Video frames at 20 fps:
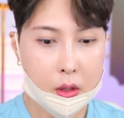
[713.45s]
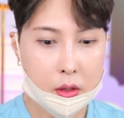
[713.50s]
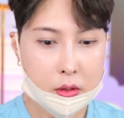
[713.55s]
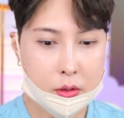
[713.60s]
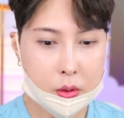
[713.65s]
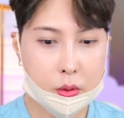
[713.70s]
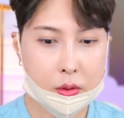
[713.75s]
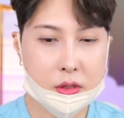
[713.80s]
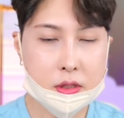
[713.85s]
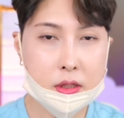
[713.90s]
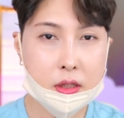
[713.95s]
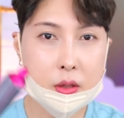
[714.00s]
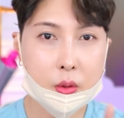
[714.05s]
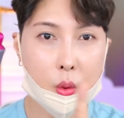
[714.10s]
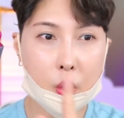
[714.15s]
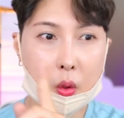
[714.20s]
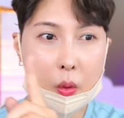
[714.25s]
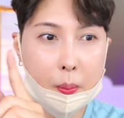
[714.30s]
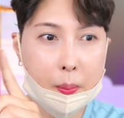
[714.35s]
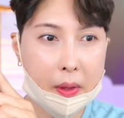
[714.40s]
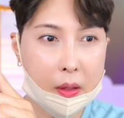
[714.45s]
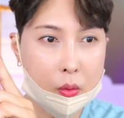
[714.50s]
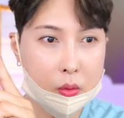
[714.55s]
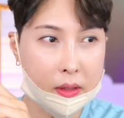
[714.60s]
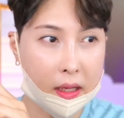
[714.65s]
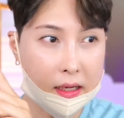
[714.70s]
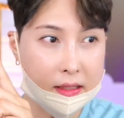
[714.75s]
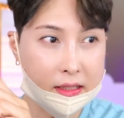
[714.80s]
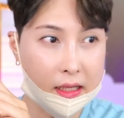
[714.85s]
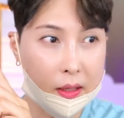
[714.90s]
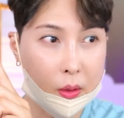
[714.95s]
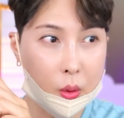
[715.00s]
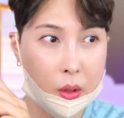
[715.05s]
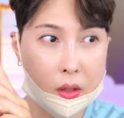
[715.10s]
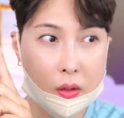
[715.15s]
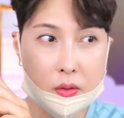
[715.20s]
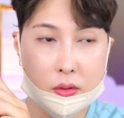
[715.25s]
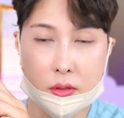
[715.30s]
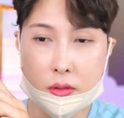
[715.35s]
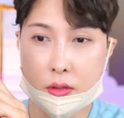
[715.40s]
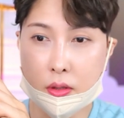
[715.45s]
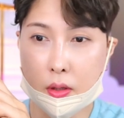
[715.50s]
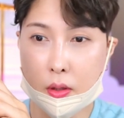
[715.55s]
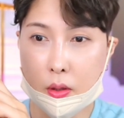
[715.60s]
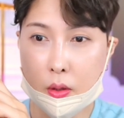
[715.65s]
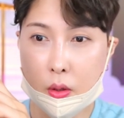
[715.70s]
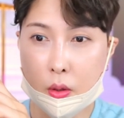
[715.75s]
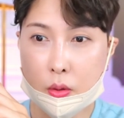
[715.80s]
솔직히 요거 빼곤 다 사용했거든요?